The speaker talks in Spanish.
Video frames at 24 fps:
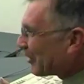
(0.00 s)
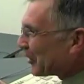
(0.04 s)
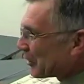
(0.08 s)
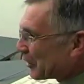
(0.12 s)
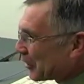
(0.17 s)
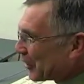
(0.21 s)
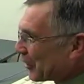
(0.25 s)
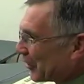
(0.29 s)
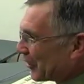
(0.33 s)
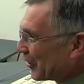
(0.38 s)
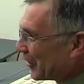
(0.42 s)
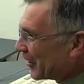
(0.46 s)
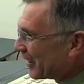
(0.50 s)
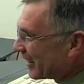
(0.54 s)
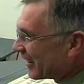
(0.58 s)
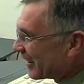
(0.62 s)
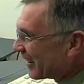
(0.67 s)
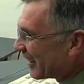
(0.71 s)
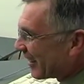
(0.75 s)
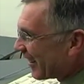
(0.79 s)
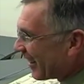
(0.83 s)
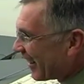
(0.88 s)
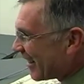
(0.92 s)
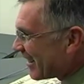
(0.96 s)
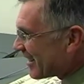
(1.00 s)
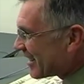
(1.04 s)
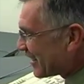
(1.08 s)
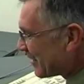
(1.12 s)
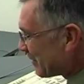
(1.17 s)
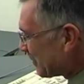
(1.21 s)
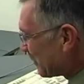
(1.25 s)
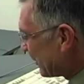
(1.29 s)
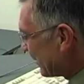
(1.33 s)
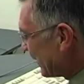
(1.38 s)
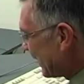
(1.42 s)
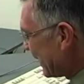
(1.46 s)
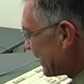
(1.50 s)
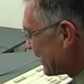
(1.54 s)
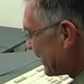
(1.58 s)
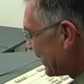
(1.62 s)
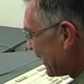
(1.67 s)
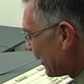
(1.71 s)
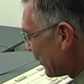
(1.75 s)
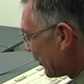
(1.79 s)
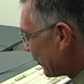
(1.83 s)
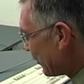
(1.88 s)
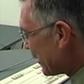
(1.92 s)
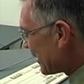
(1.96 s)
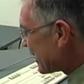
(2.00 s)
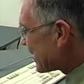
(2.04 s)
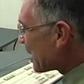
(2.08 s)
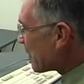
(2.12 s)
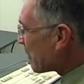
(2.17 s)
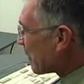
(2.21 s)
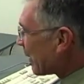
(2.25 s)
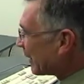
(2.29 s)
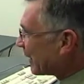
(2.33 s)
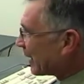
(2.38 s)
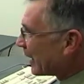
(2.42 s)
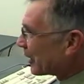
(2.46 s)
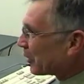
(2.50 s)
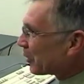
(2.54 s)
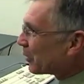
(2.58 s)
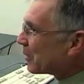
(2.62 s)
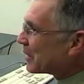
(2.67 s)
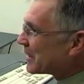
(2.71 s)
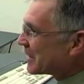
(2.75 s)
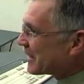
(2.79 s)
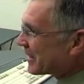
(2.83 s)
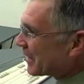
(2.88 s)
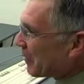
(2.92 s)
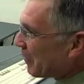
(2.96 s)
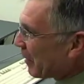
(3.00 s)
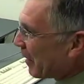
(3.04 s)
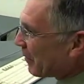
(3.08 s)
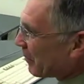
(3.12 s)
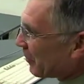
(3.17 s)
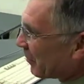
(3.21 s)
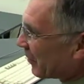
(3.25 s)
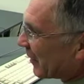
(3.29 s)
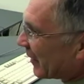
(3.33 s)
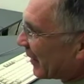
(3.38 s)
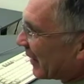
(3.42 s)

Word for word: de control, que es desde donde se manda todo el sistema.